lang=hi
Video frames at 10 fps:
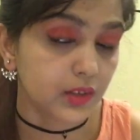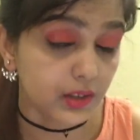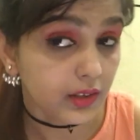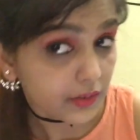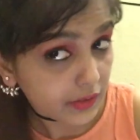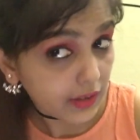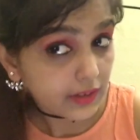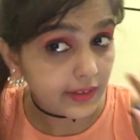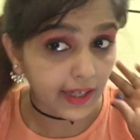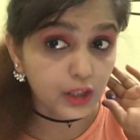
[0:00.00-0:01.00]
सो रियली
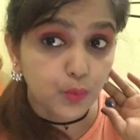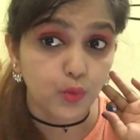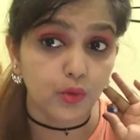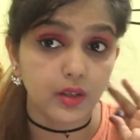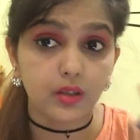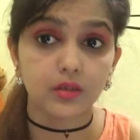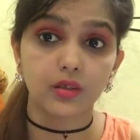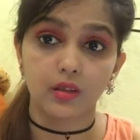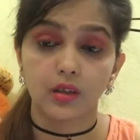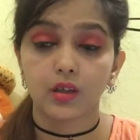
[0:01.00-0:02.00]
नाइस
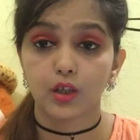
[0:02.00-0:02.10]
प्रोडक्ट